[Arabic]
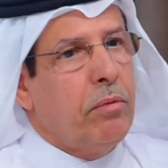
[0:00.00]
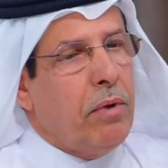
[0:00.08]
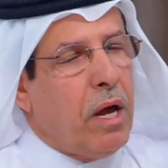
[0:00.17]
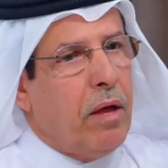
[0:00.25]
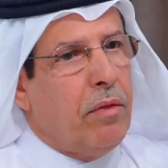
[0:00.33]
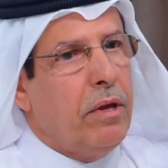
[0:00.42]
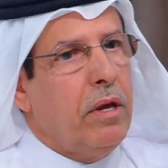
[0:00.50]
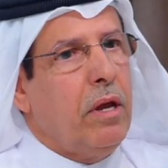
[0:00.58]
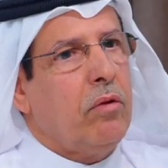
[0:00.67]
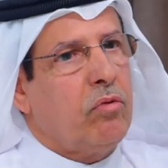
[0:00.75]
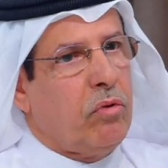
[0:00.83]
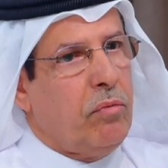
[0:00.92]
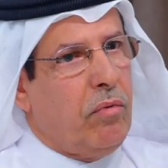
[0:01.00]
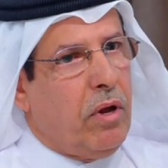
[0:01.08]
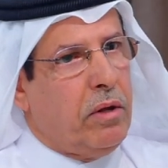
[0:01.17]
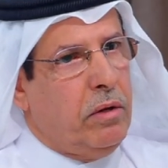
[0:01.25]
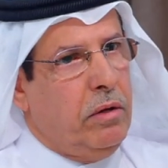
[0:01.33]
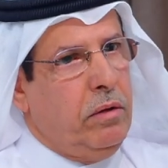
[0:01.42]
من هذه الصفات
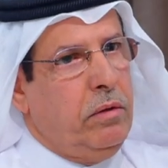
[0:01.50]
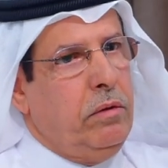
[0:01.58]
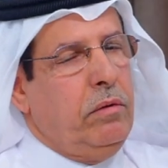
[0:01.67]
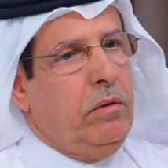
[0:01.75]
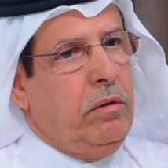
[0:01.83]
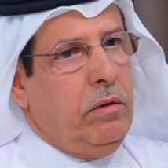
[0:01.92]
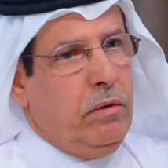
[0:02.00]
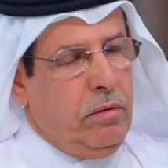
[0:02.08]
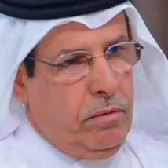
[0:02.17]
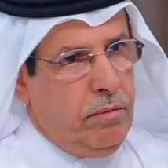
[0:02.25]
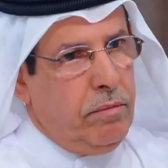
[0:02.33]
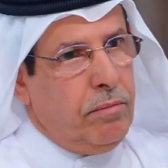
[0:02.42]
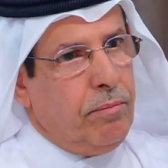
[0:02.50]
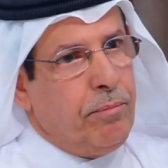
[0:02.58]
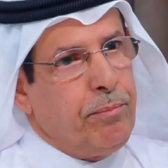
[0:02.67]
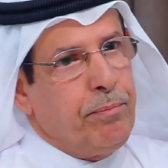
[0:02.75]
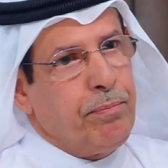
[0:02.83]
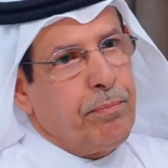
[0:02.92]
نعم اذا
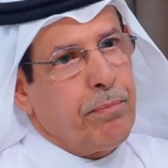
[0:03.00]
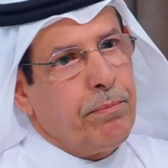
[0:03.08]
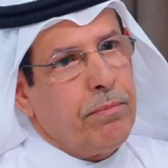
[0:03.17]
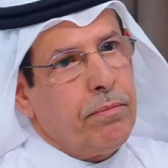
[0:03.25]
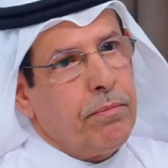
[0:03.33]
استاذ العزيز